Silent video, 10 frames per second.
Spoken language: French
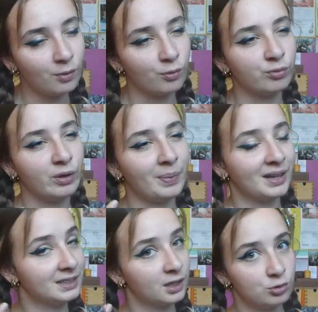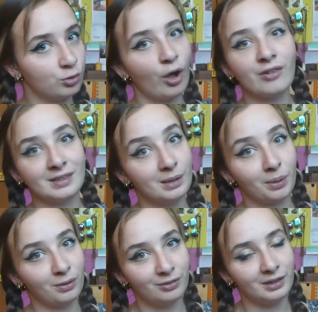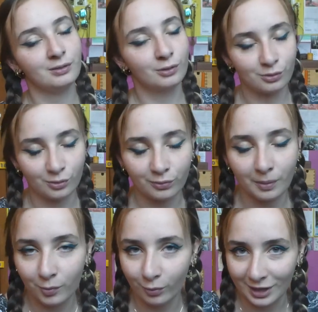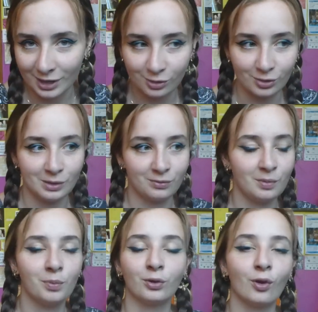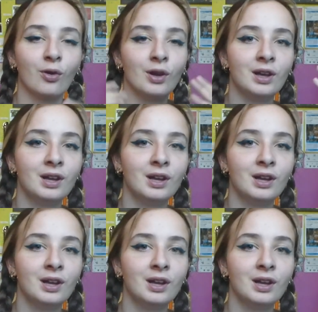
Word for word: on va partir sur un débriefing de ce fameux voyage que j'ai fait pendant